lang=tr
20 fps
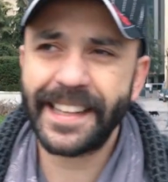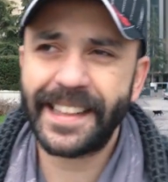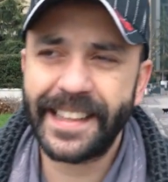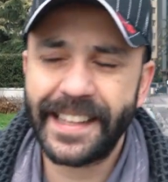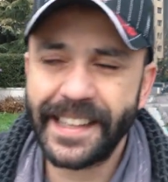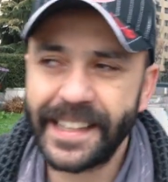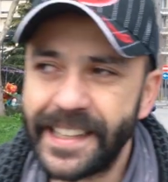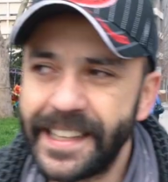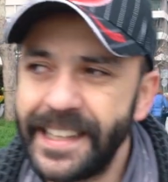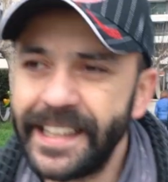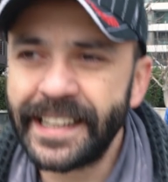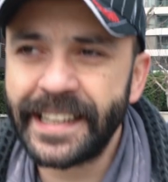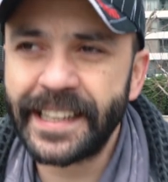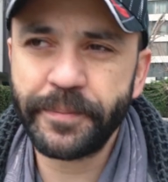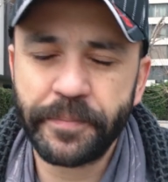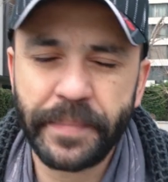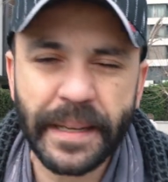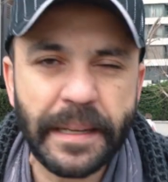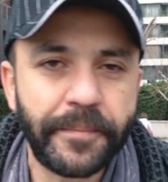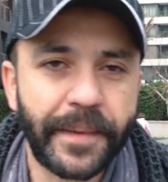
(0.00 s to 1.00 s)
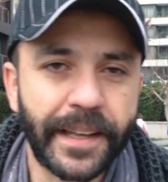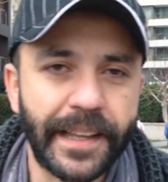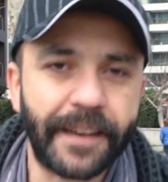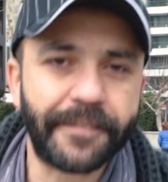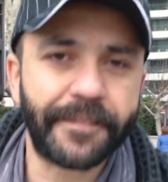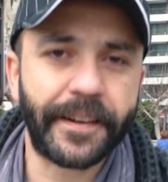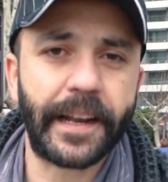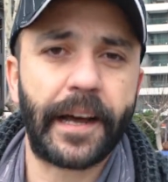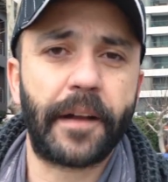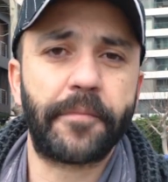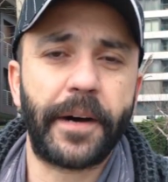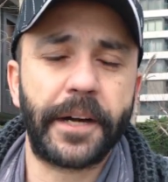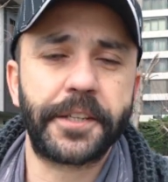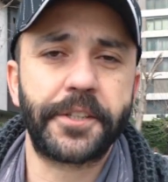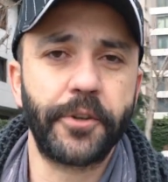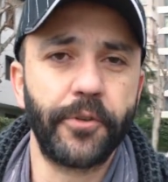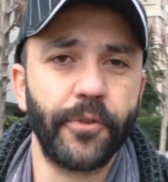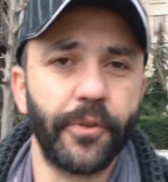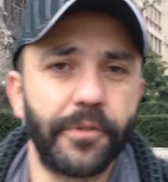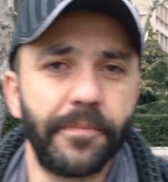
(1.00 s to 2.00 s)
ettiğini bilmeden
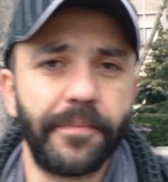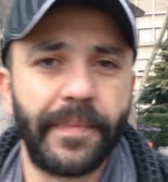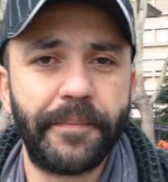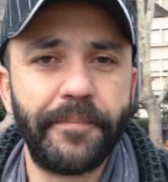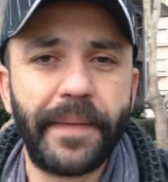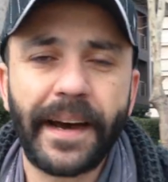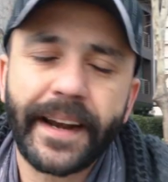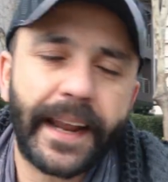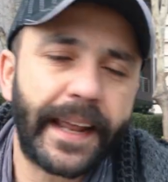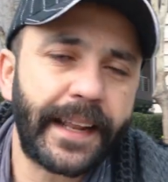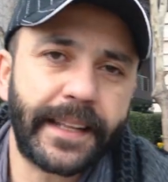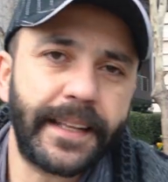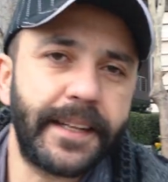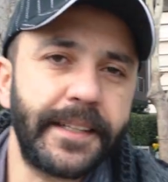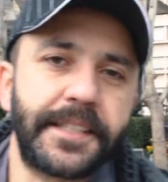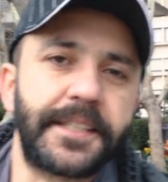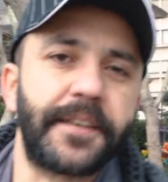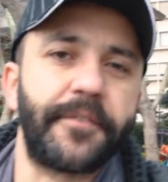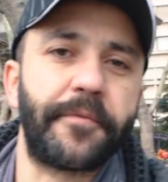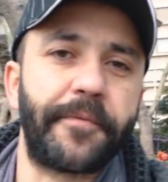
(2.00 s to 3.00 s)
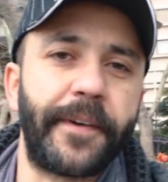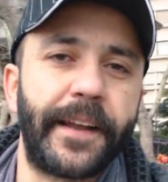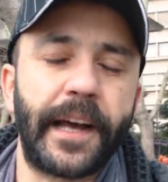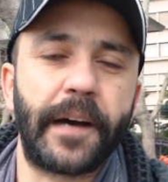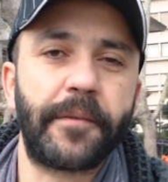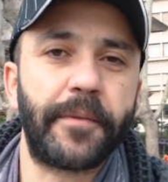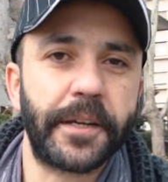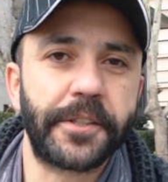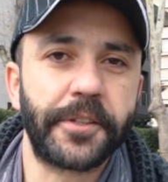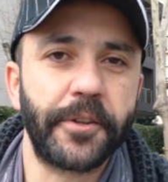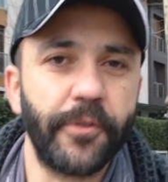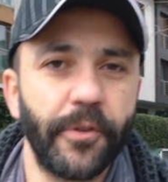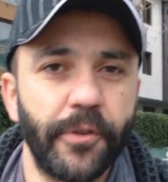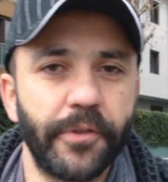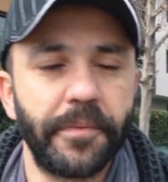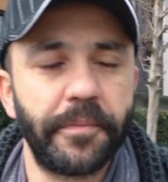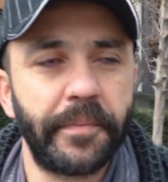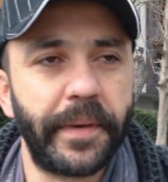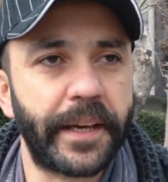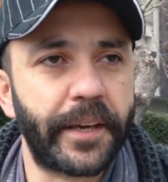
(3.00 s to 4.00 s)
Fenerbahçeli oldum ben. Ben renklerini sevip Fenerbahçeli
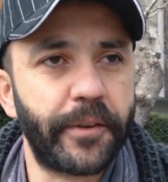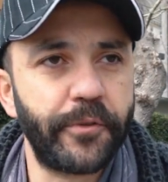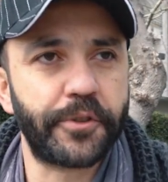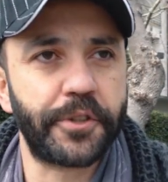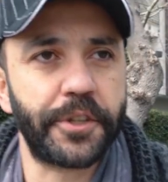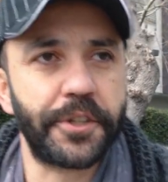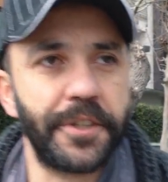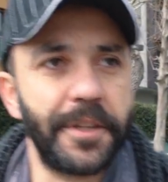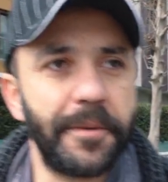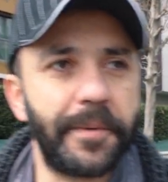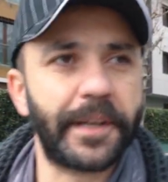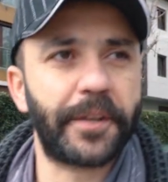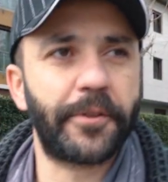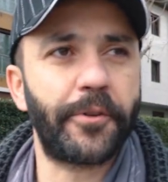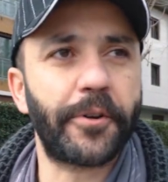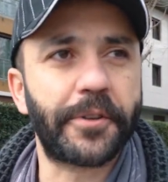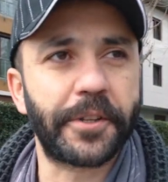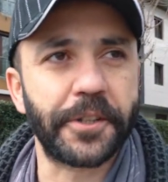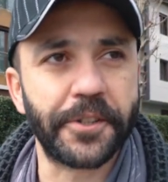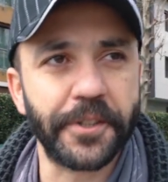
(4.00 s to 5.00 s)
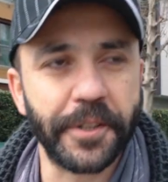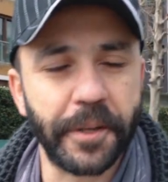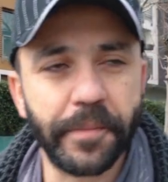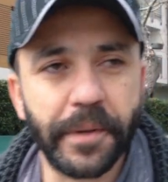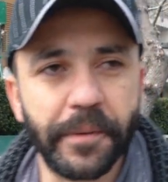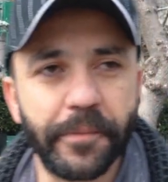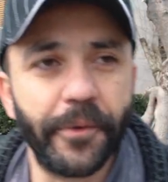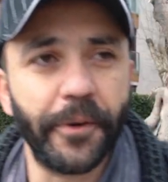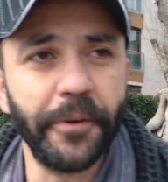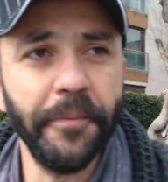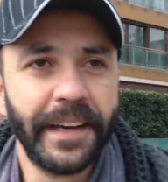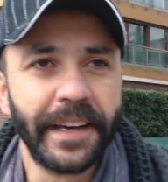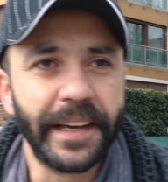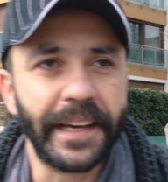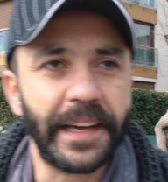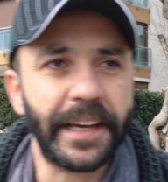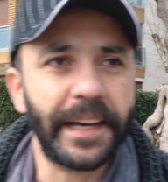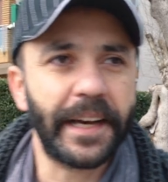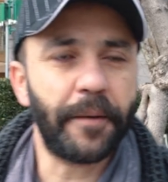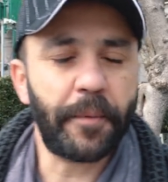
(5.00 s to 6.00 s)
oldum. Belki 3 yaşında belki 4 yaşında bilmiyorum.
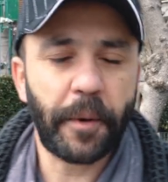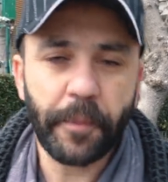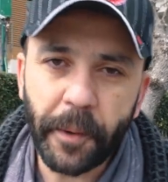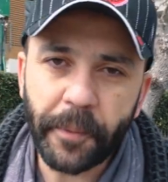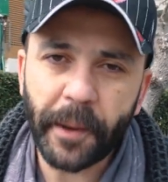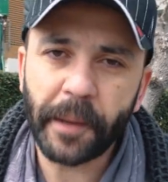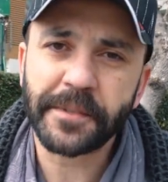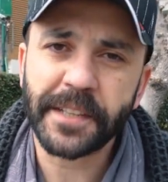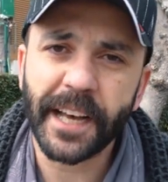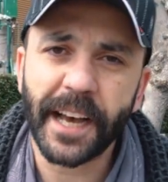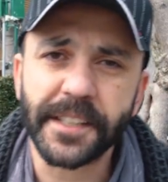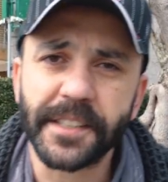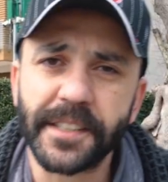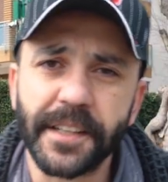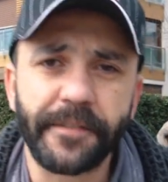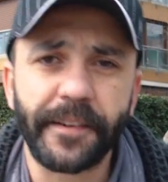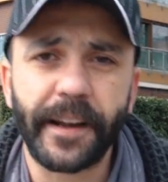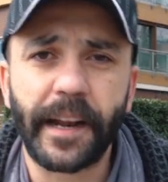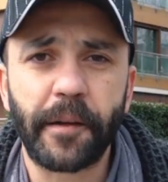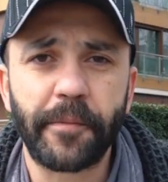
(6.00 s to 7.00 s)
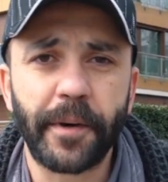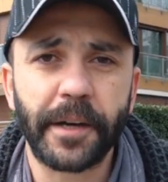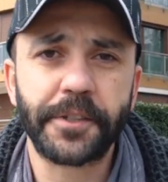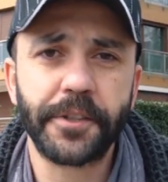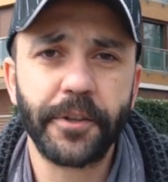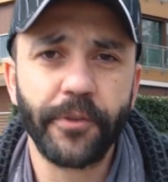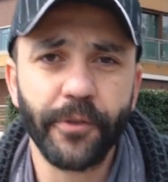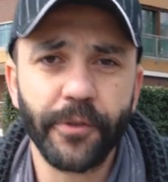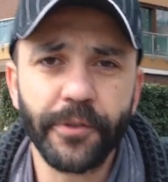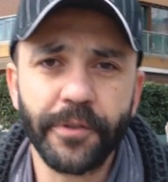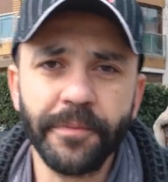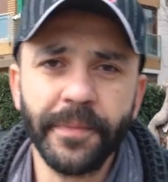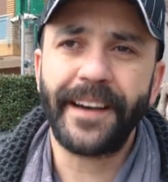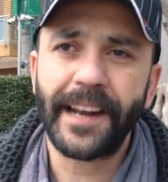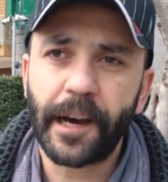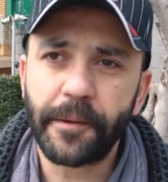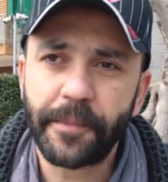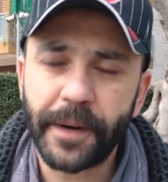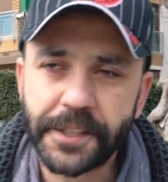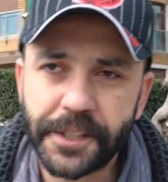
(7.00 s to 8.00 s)
E, ama babam sayesinde Fenerbahçeli oldum.
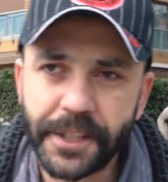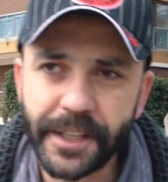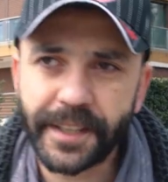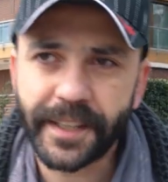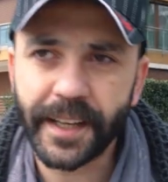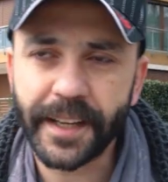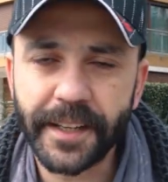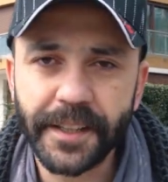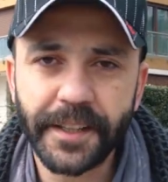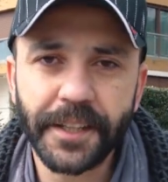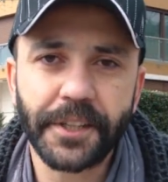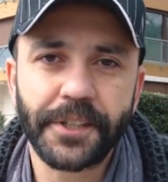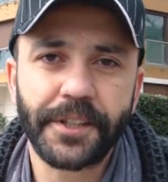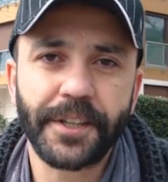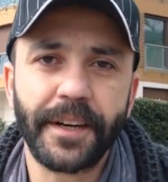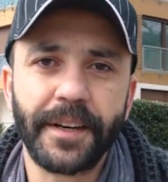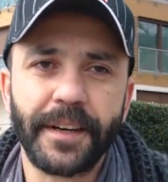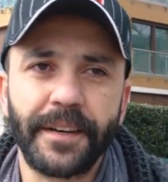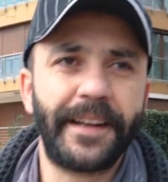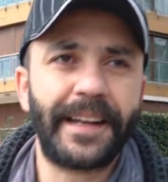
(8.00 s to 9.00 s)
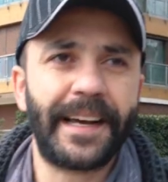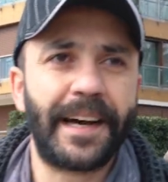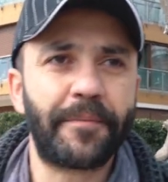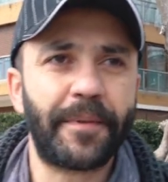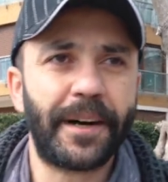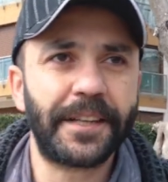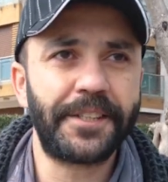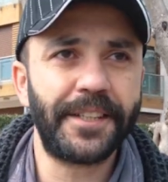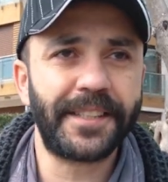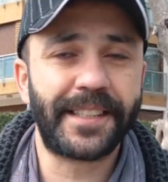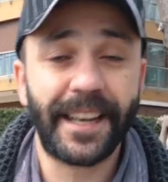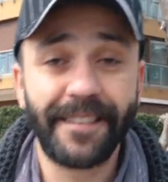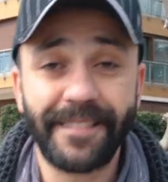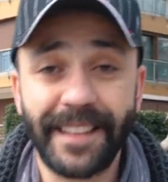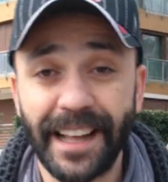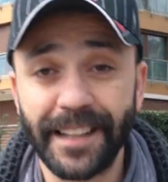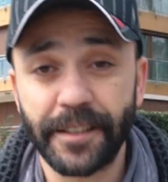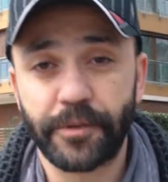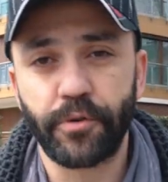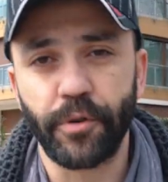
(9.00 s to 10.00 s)
Fenerbahçe'yi tanıdıkça Fenerbahçe
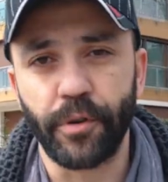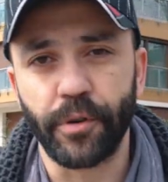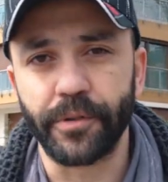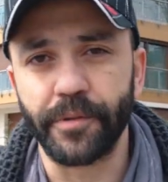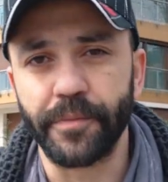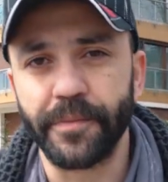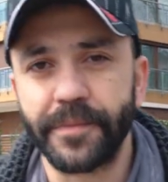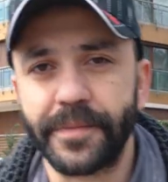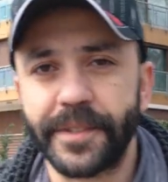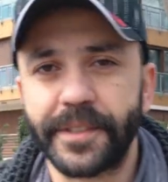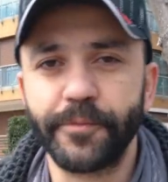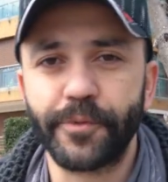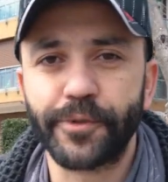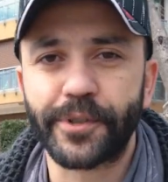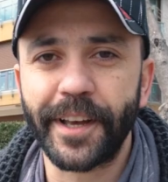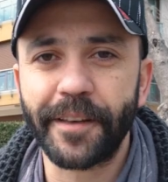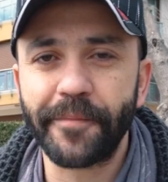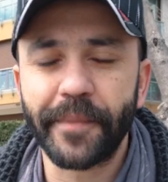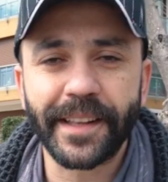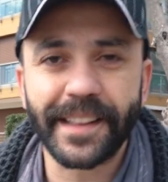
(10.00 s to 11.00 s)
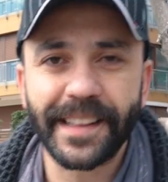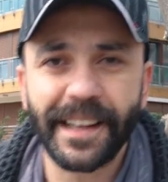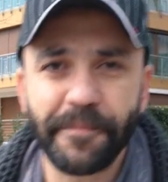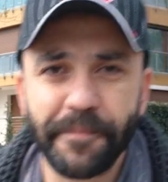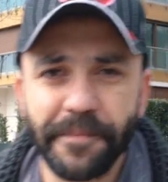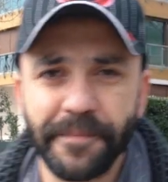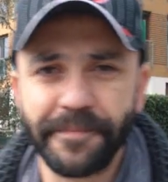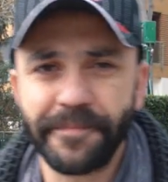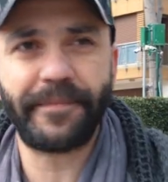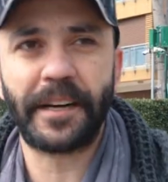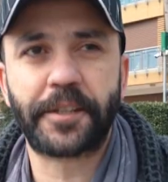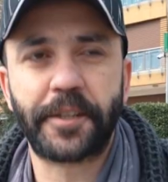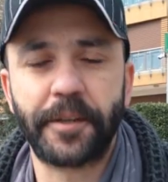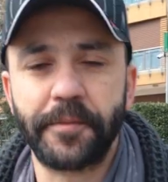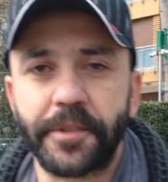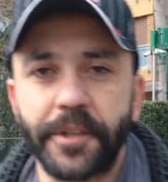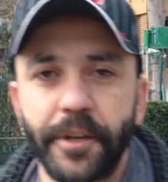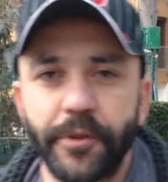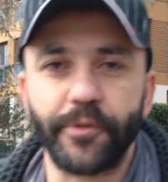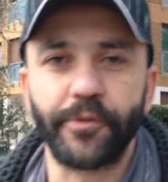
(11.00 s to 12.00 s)
sevdalısı oldum. Bu sevmekten başka
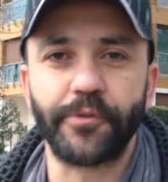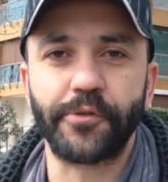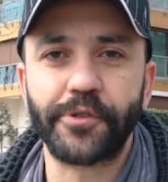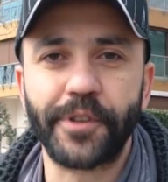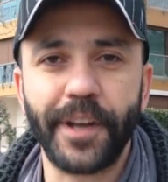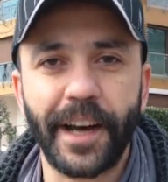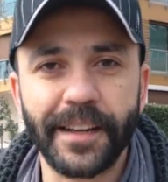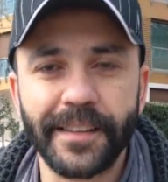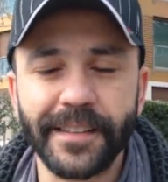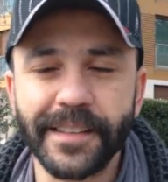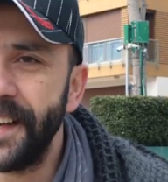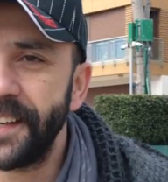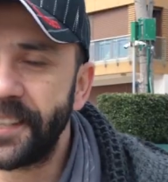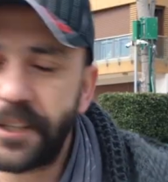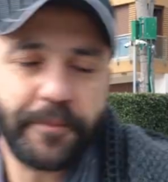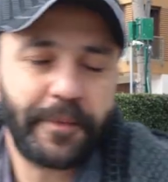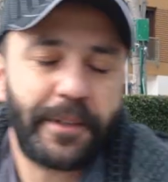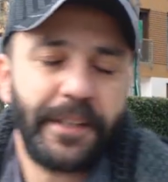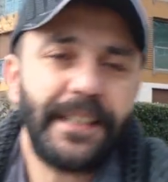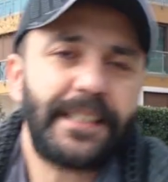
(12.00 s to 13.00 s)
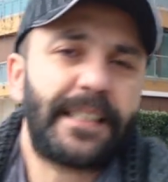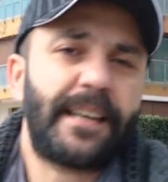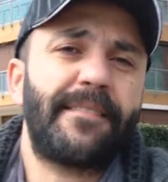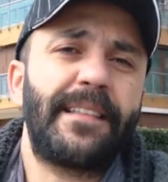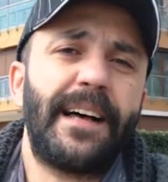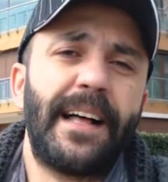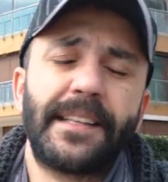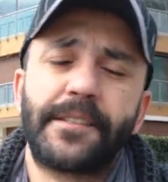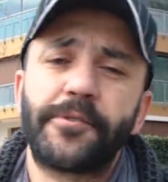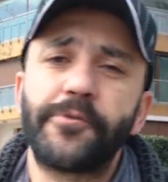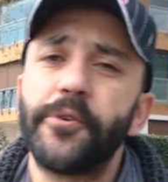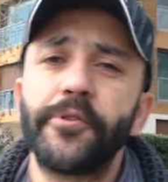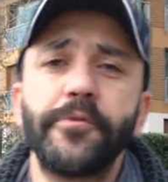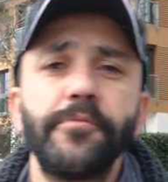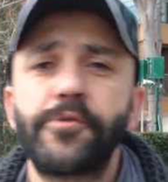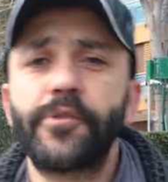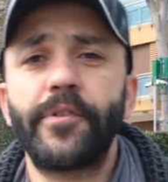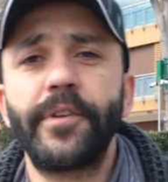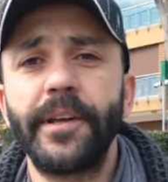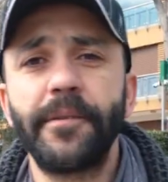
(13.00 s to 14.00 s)
bir şeye dönüştü artık. E şimdi de sevdalısı
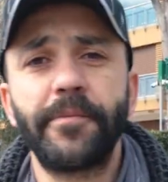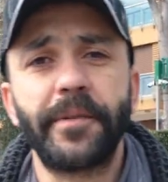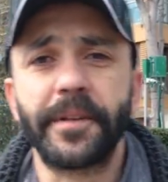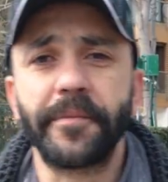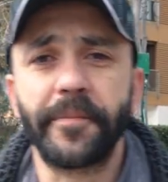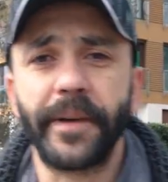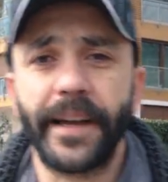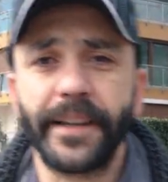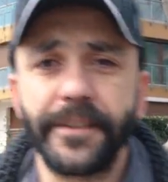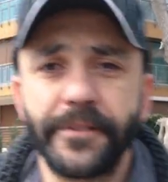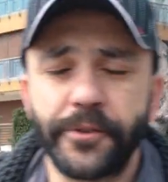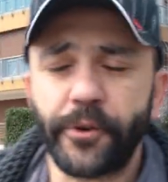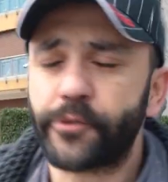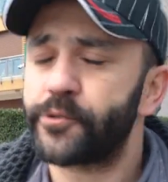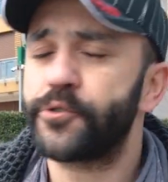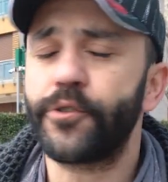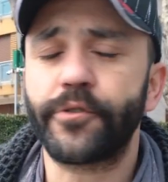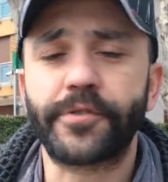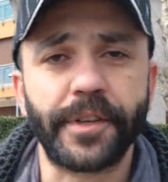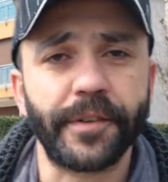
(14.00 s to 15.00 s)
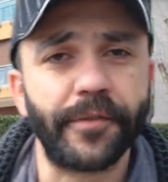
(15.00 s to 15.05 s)
olduğumu söyleyebilirim yani. Çok çok